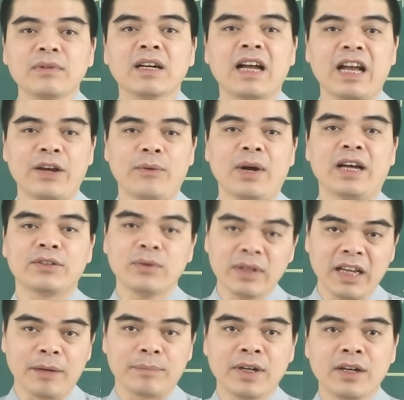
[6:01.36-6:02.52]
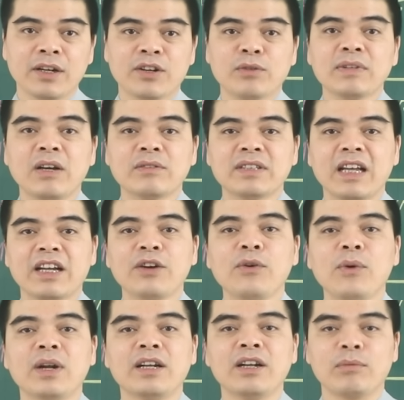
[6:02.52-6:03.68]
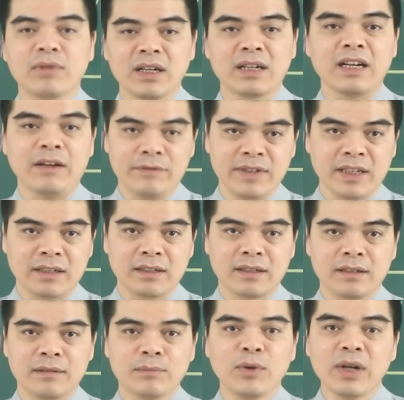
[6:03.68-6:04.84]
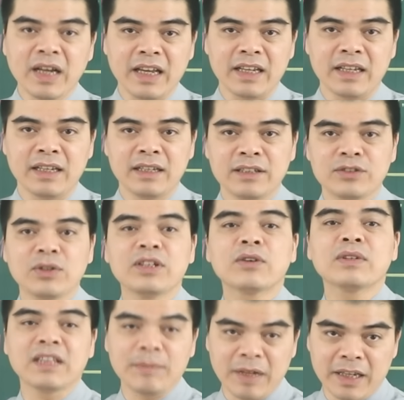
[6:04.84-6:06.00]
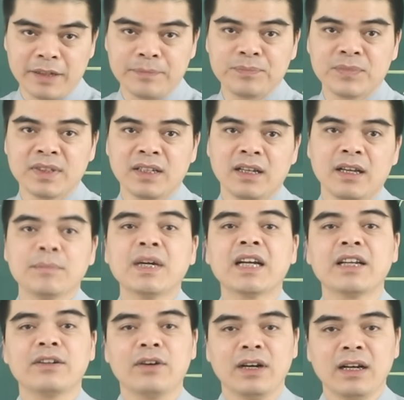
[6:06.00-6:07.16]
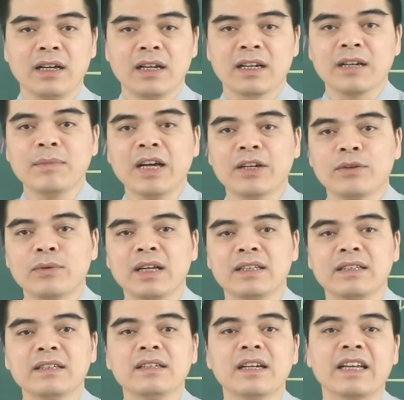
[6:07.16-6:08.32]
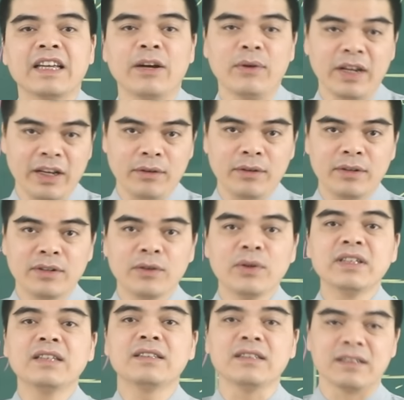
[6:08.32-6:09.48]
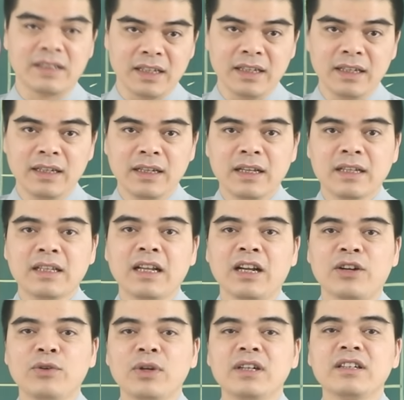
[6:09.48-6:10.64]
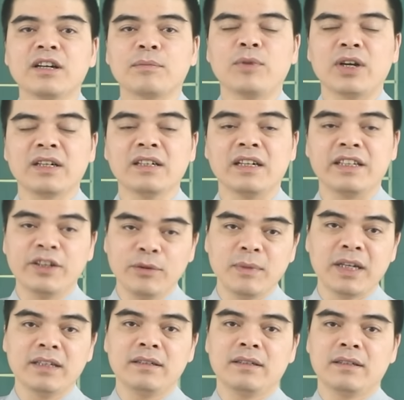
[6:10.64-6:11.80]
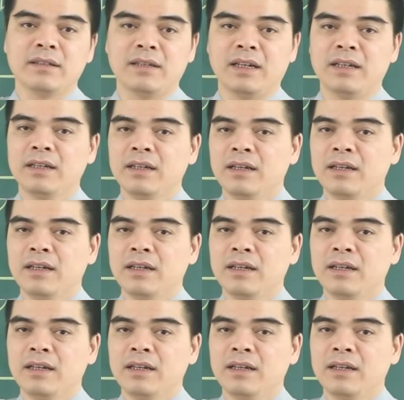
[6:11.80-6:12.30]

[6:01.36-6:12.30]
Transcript: được hài hòa tốt đẹp, cũng tạo ra cái nguồn động lực làm việc mỗi ngày cho những con giáp này. Bên cạnh đó, các bạn cũng là những người khéo léo, đối nhân xử thế nên là luôn được mọi người yêu mến. Đấy.